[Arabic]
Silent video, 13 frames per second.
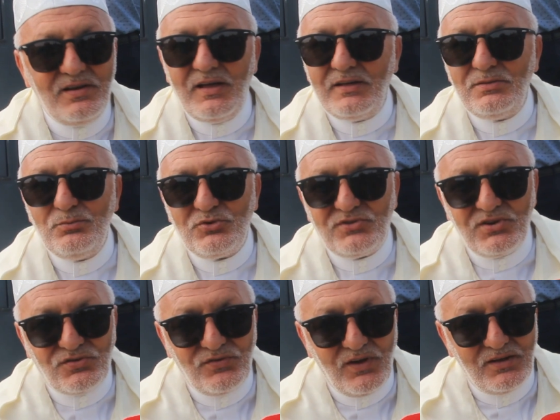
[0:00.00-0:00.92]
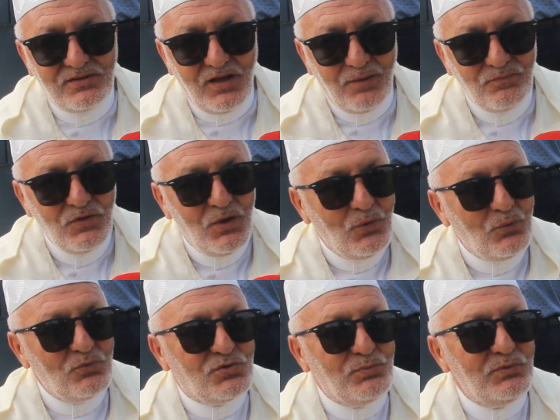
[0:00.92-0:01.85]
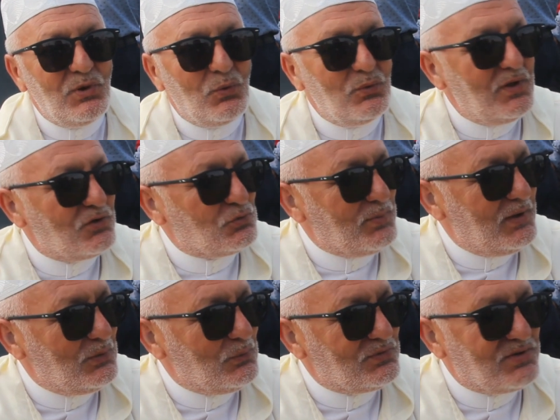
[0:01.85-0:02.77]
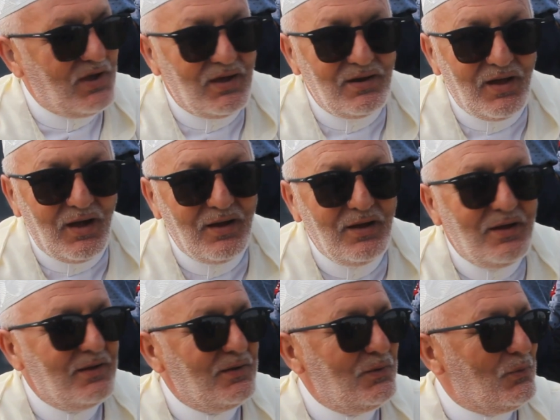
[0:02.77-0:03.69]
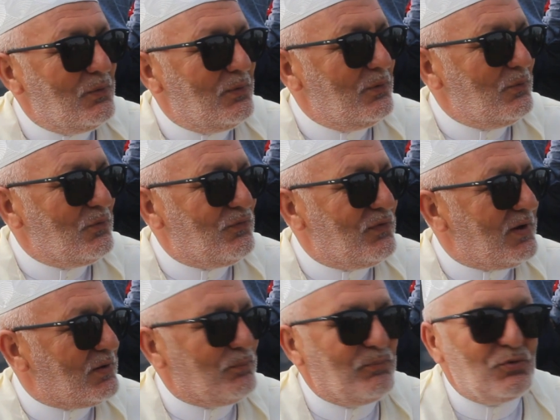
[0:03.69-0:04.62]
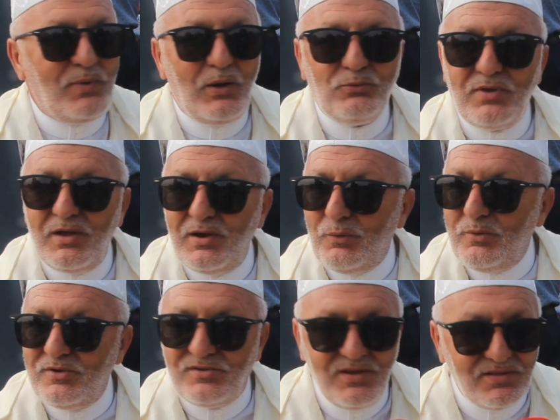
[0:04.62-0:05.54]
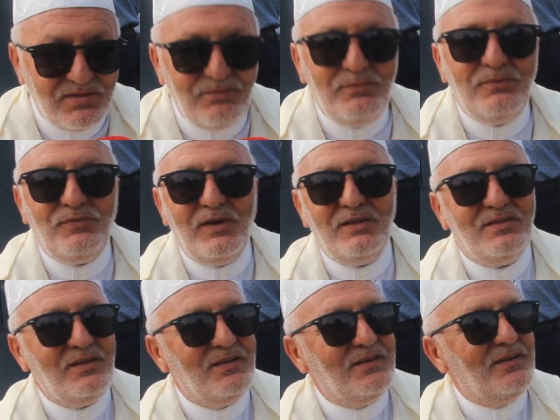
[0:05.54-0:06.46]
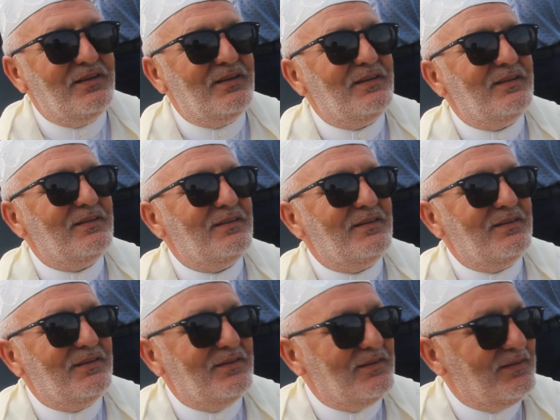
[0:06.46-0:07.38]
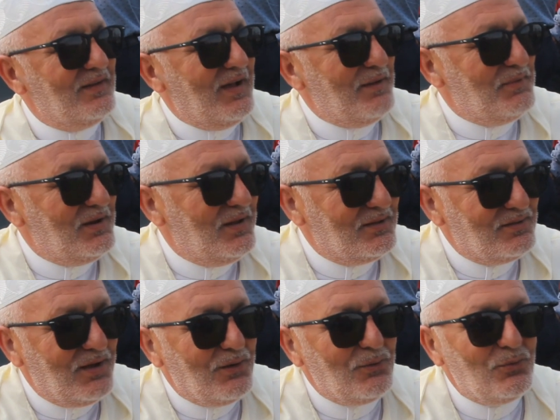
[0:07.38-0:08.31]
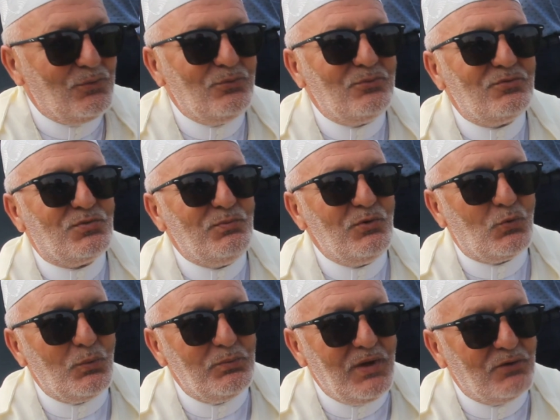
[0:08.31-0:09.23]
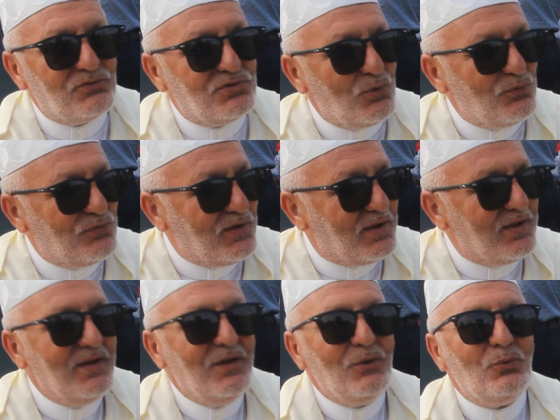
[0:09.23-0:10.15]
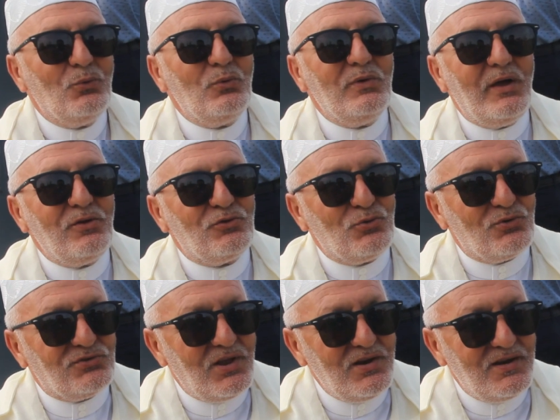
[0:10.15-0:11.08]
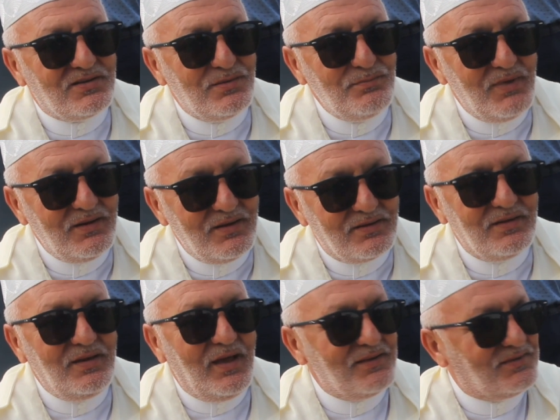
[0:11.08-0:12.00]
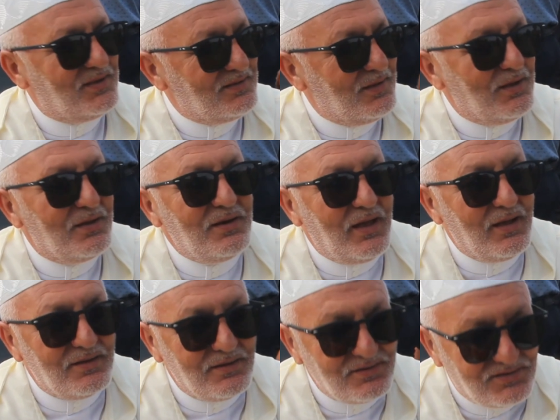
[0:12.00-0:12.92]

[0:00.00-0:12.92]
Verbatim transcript: لهذا المستشفى هذا ونتمنى الله سبحانه وتعالى يوفق ربي سبحانه وتعالى ويزيد في هذا آه، العمل هذا ونتمنى لكم الله التوفيق والله ينصر جلاله الملك الحسن آه،